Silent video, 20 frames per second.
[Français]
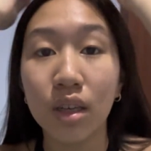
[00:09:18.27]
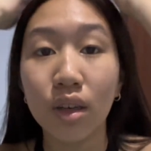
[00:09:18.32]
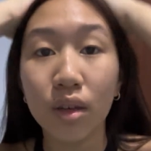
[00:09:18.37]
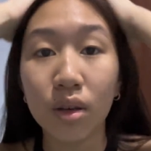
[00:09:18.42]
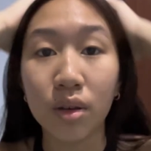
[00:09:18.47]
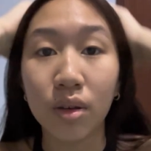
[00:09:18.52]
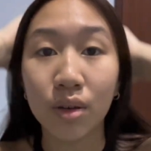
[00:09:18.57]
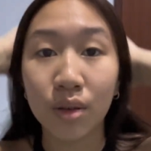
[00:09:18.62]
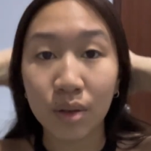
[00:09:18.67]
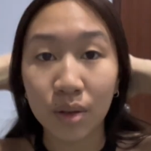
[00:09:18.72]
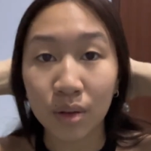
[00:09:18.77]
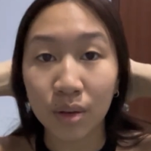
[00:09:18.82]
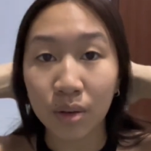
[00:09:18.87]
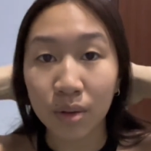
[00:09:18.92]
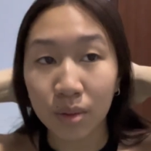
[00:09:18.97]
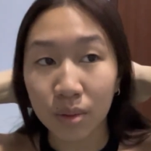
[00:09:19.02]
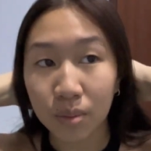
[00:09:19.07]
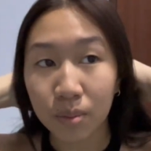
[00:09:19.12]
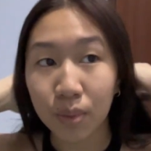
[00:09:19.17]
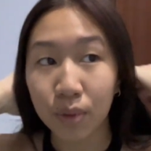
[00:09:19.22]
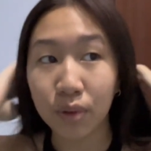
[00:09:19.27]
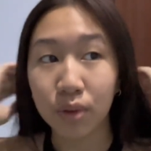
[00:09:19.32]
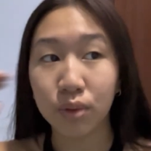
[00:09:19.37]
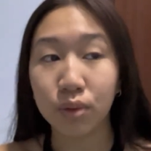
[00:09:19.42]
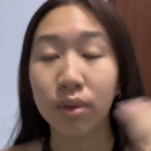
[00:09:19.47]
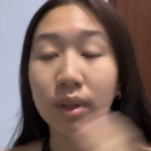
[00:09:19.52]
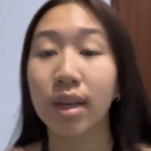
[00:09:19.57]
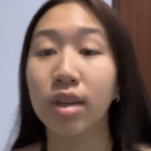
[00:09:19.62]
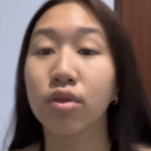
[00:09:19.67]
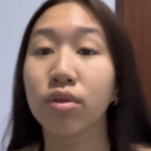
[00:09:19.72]
euh, pendant
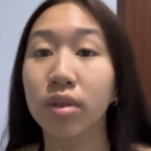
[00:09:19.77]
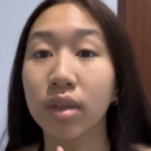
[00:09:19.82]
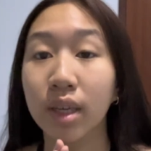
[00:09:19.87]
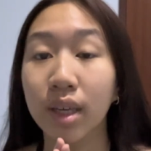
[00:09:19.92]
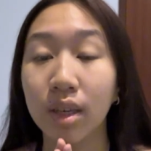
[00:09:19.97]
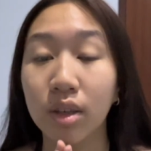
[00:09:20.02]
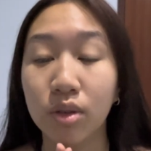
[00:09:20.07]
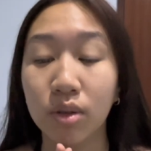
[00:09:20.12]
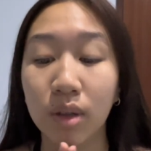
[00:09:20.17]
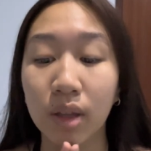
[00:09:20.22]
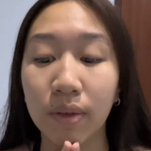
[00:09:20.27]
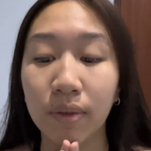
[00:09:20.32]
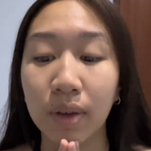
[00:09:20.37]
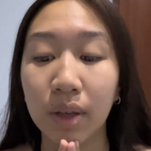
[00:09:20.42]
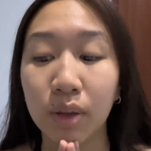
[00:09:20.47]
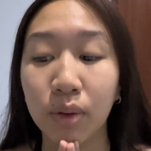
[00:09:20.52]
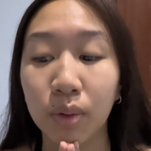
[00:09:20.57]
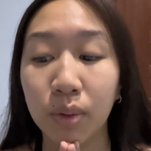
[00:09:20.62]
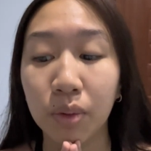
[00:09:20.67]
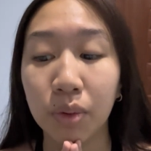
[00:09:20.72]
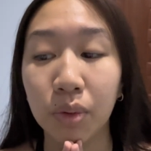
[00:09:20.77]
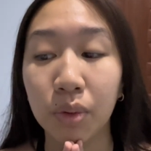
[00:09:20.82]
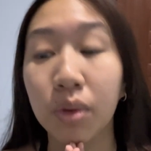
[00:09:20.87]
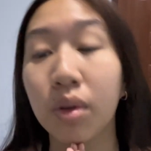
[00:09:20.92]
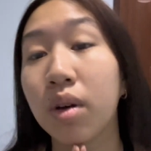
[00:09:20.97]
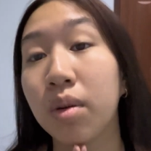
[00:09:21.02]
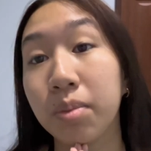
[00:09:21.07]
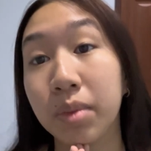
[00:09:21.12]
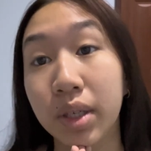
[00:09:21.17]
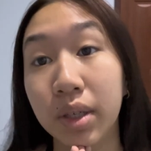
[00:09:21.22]
toute la journée je n'ai fait que de
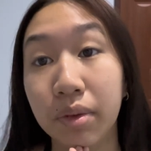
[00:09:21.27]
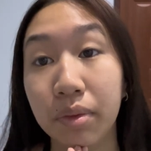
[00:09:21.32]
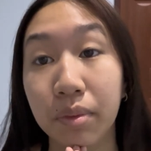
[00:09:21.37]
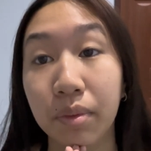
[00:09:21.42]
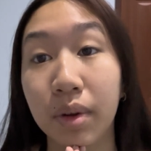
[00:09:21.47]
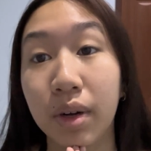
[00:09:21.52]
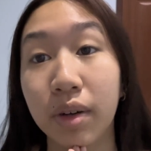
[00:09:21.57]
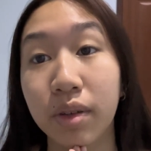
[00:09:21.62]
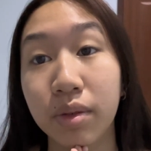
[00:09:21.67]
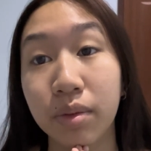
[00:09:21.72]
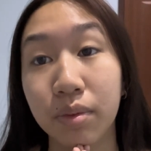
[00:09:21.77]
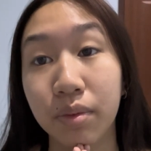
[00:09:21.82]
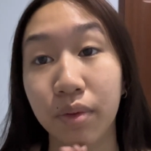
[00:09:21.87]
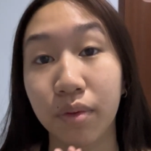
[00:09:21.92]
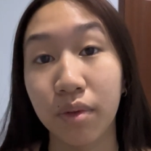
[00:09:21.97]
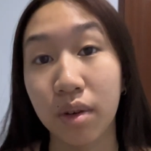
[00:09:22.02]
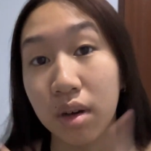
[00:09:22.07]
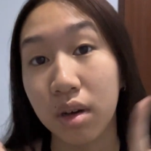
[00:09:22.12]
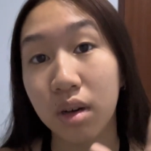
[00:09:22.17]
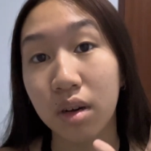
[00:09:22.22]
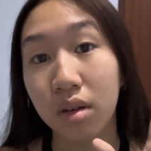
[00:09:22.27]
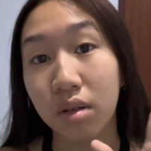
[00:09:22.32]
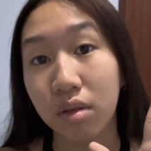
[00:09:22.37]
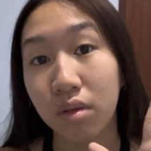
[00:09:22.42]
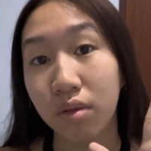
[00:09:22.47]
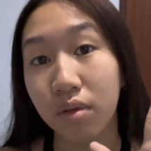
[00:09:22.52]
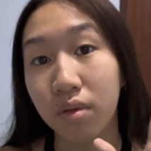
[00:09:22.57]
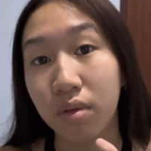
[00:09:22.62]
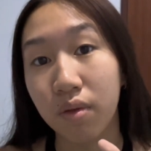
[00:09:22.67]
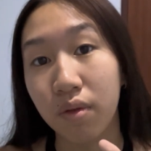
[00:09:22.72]
dormir. Voilà, on va,
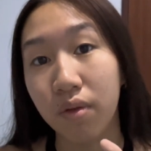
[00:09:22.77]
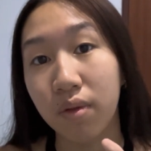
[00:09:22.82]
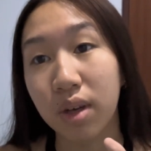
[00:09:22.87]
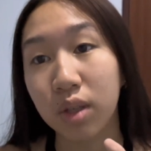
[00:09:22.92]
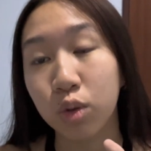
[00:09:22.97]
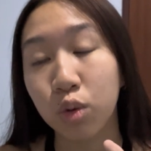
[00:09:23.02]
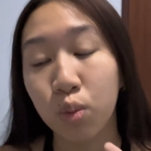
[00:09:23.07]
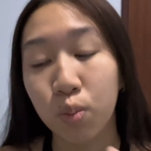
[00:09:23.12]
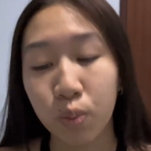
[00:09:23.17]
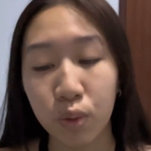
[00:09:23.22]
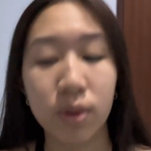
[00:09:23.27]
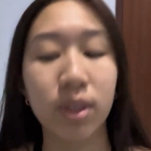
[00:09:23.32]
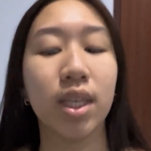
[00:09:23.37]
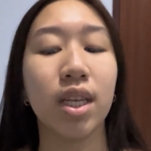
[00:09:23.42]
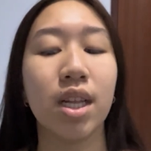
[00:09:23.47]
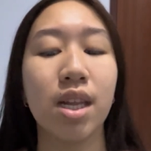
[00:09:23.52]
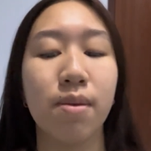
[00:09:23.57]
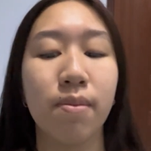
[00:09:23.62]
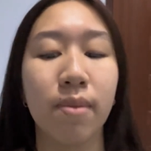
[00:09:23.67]
va se poser des